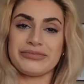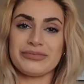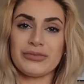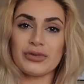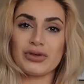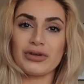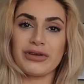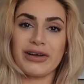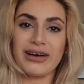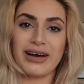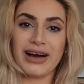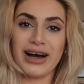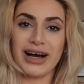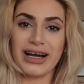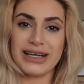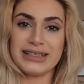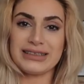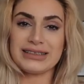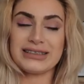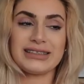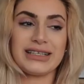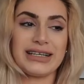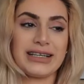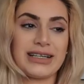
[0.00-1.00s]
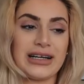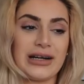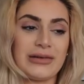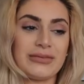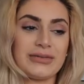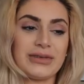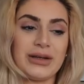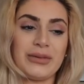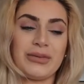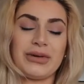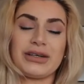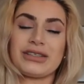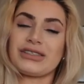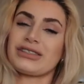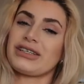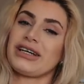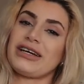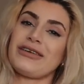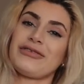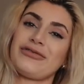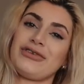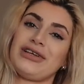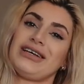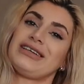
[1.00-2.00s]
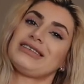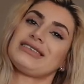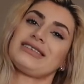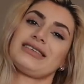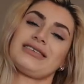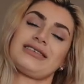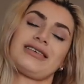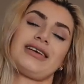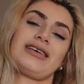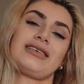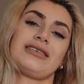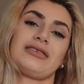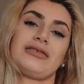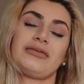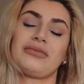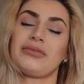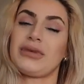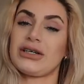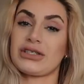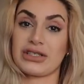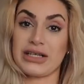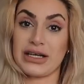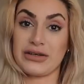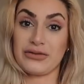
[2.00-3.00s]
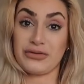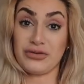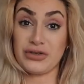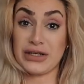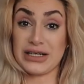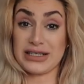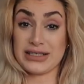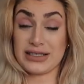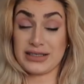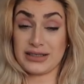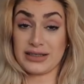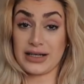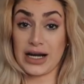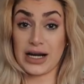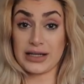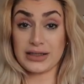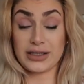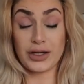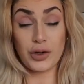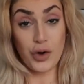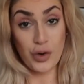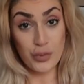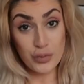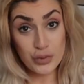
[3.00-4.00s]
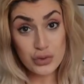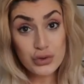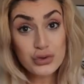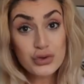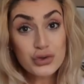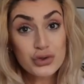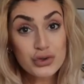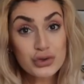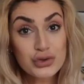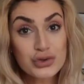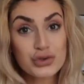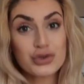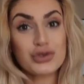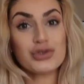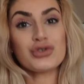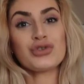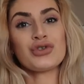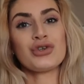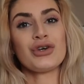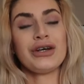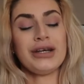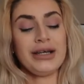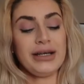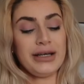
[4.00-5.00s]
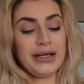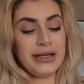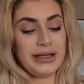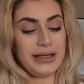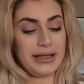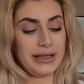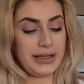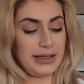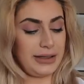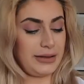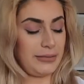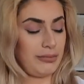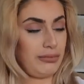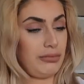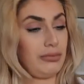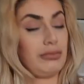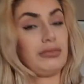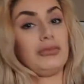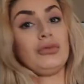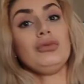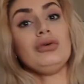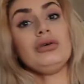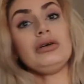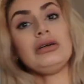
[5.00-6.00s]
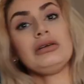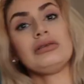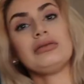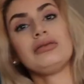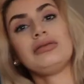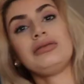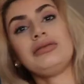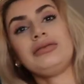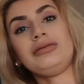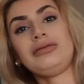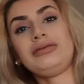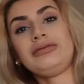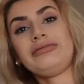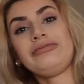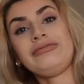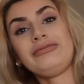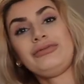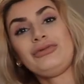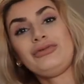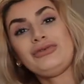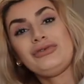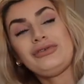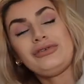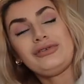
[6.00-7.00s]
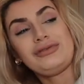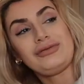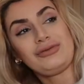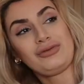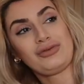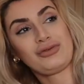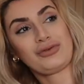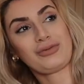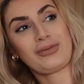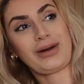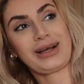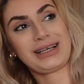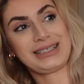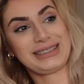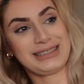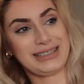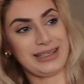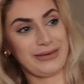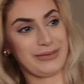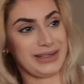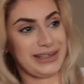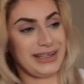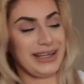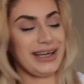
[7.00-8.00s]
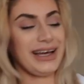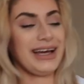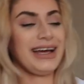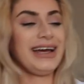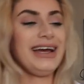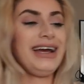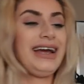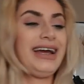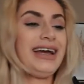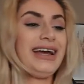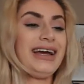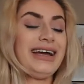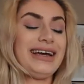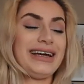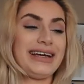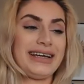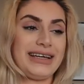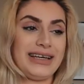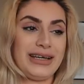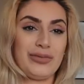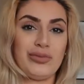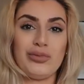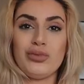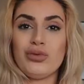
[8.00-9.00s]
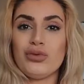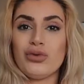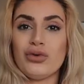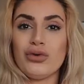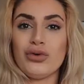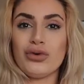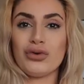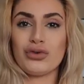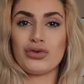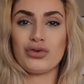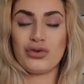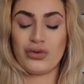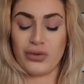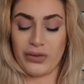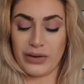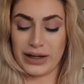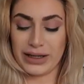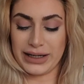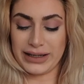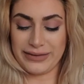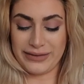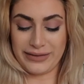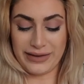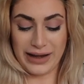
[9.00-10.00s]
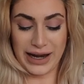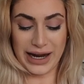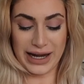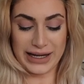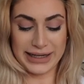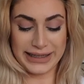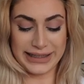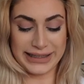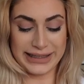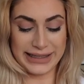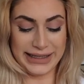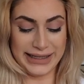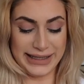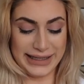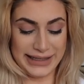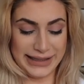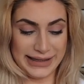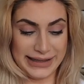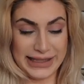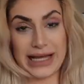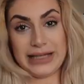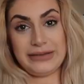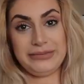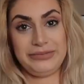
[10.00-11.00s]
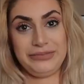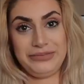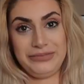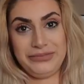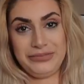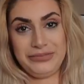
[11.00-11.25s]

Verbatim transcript: mutlaka Instagram'da başka influencerlar başka influencerlarda görmüşsünüzdür. Ee, bu durmak istemedi. Ee, bu tuvalet terliklerinden